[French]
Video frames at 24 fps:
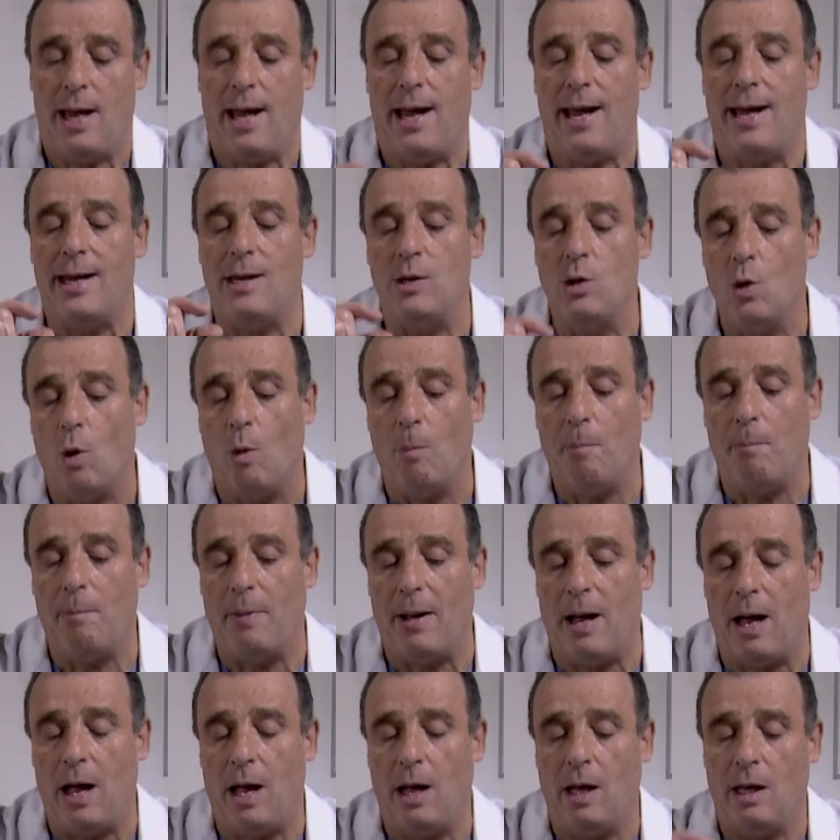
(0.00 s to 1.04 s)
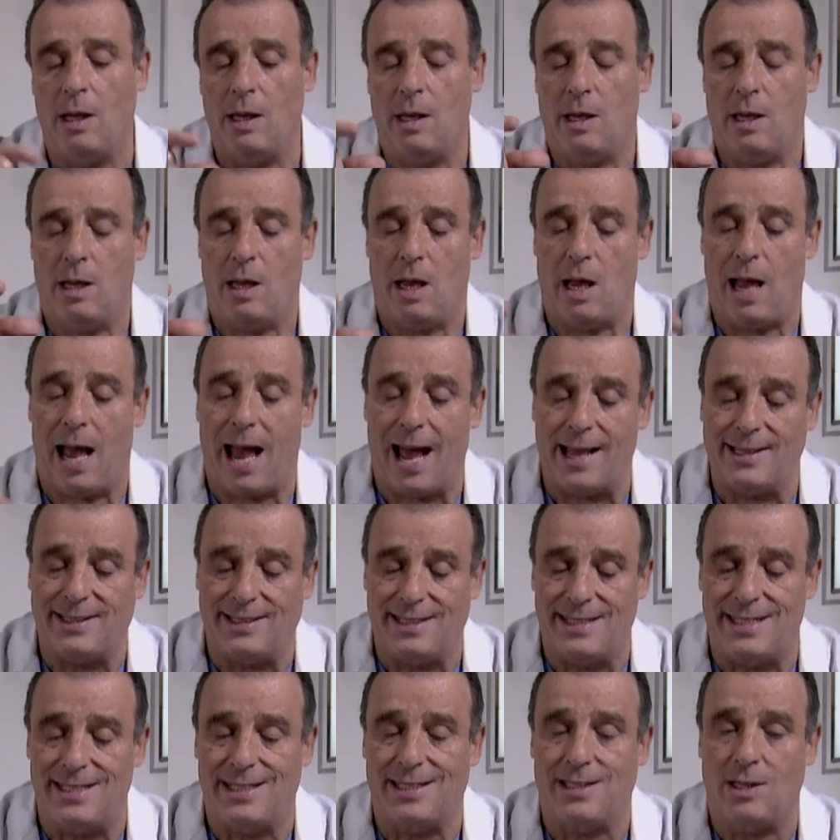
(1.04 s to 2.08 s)
et non pas à
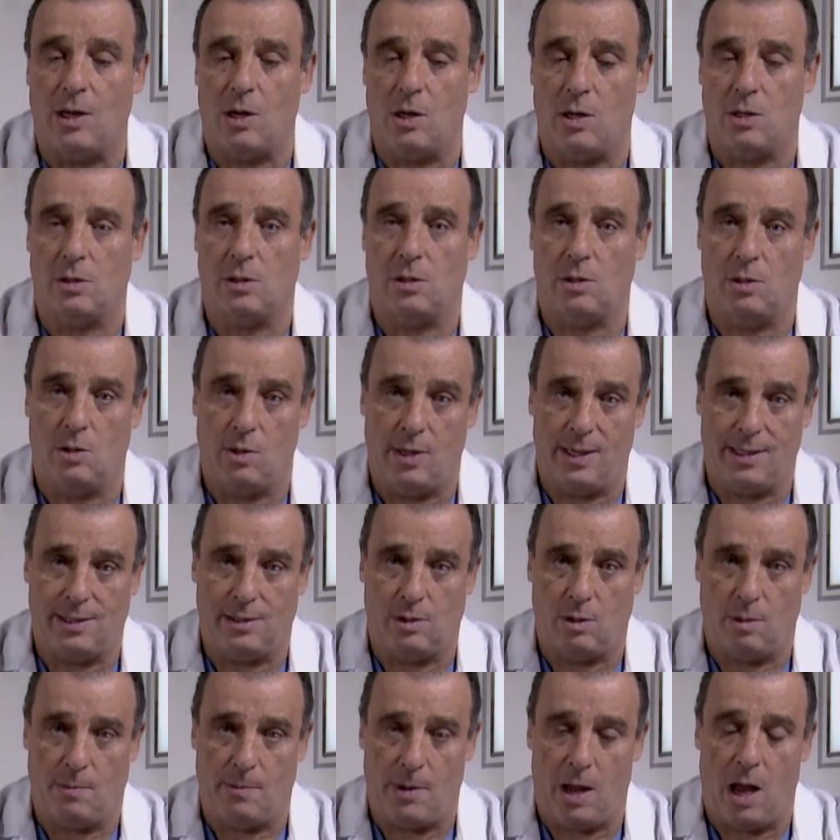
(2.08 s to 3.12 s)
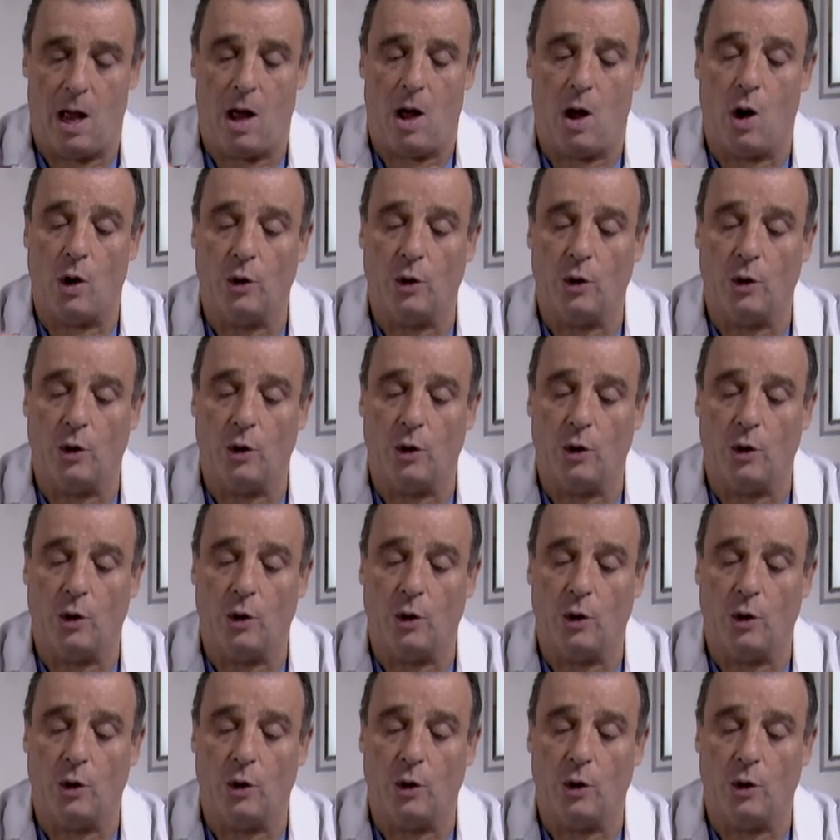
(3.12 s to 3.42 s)
distance de l'estomac,